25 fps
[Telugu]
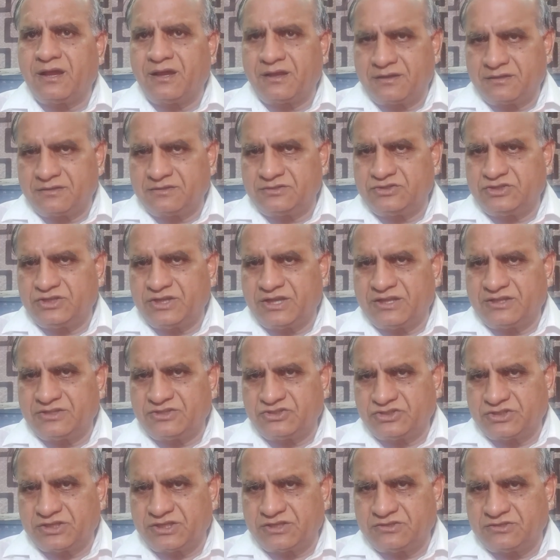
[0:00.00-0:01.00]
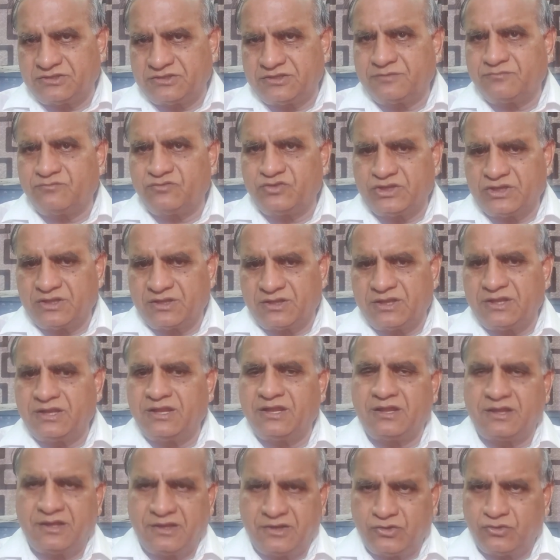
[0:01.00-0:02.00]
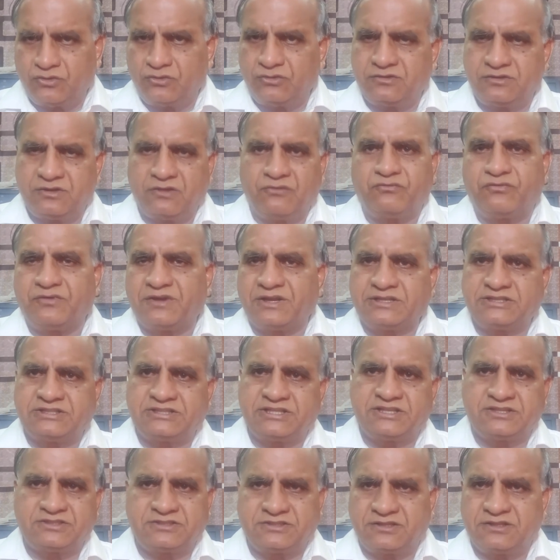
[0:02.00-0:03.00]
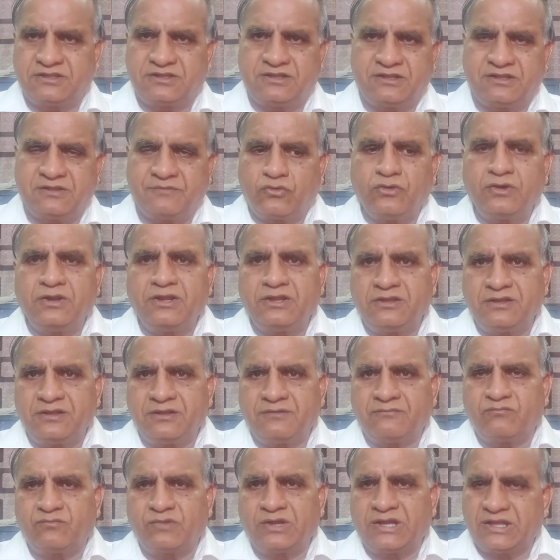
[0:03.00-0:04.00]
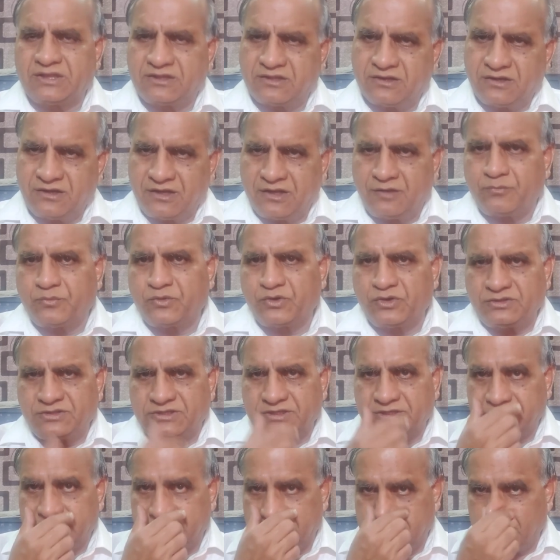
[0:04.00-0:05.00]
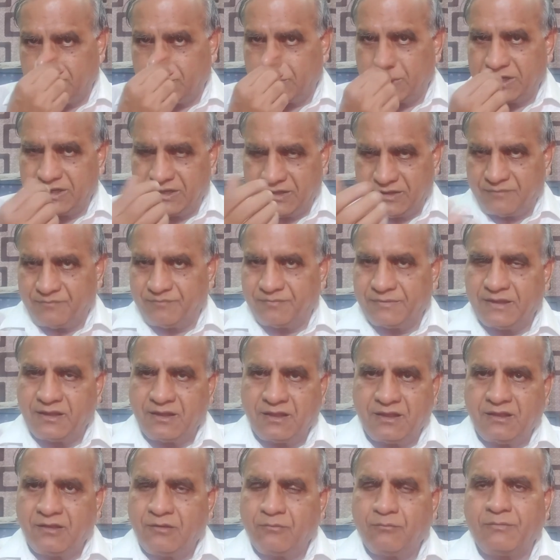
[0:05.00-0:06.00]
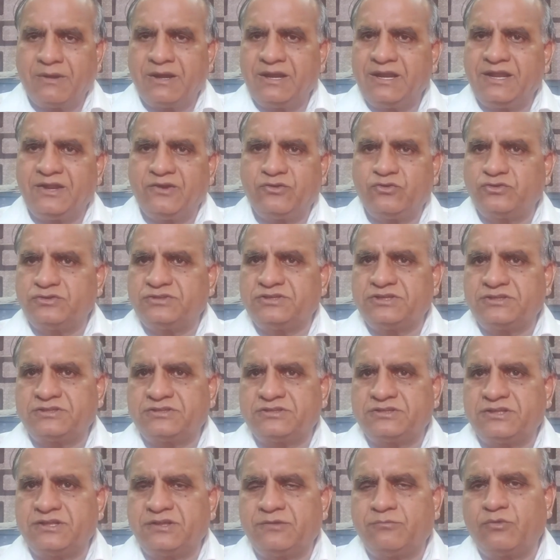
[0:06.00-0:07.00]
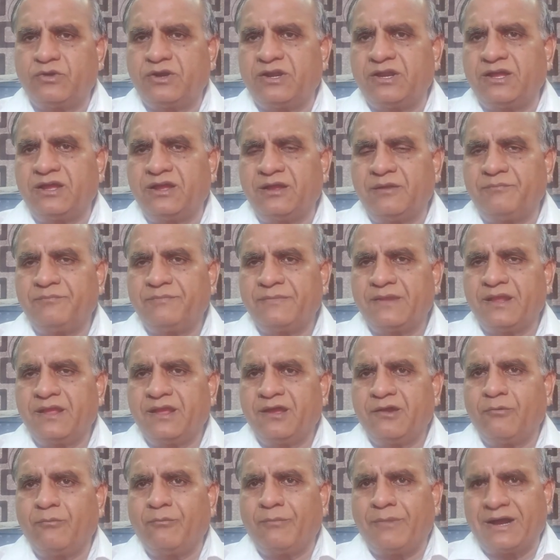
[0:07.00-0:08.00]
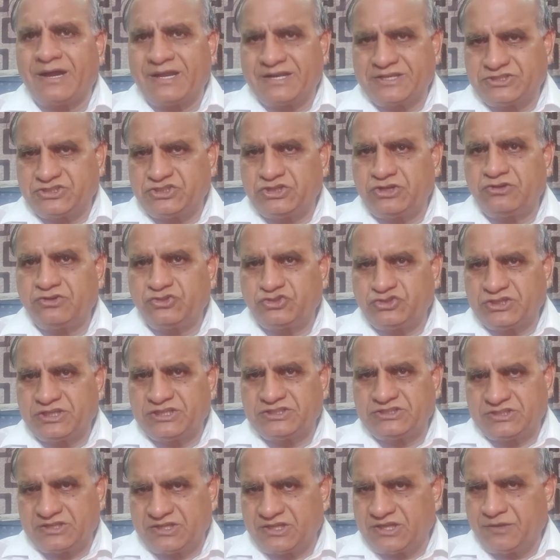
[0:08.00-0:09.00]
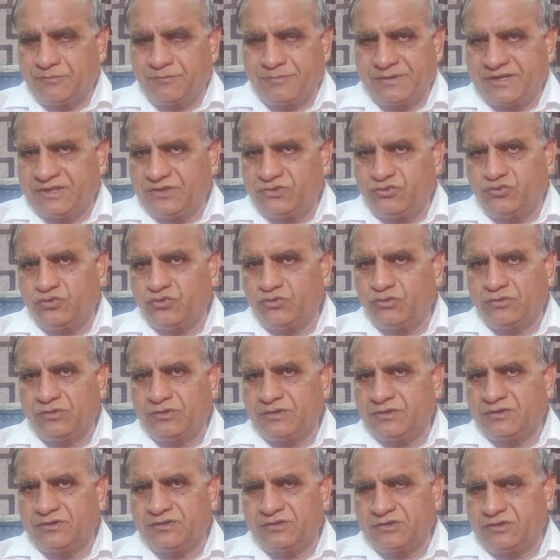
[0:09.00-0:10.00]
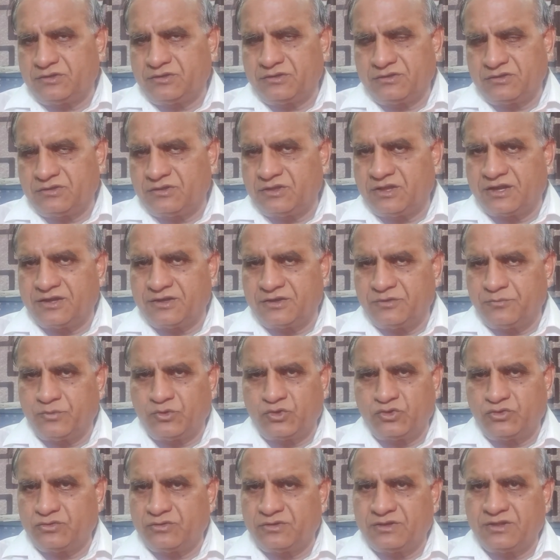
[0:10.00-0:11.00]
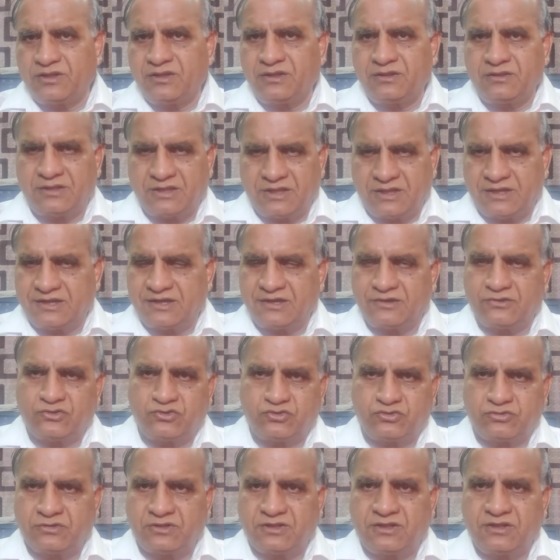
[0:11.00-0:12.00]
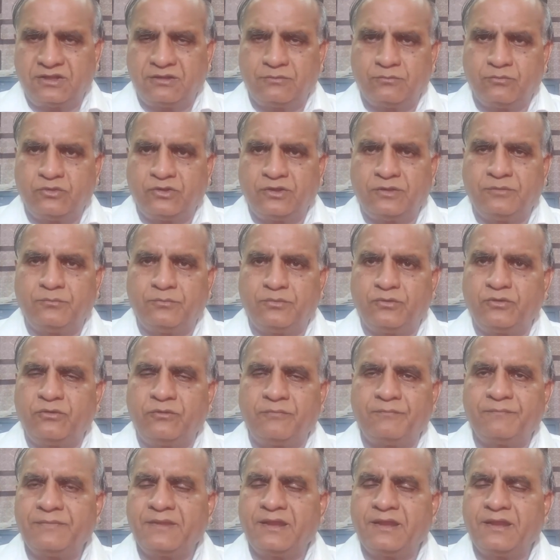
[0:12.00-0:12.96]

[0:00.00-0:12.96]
ఆర్ జాన్ సత్యం అని ఆయన్ను సిఫార్సు చేసింది కొలీజియం గతంలో ఎప్పుడో చేసింది మళ్ళీ మళ్ళీ కూడా చేసింది మొన్న మార్చిలో చేసిన ఇప్పటికి జూన్ దాటిపోతున్నా దగ్గరకు వస్తున్నా ముగింపు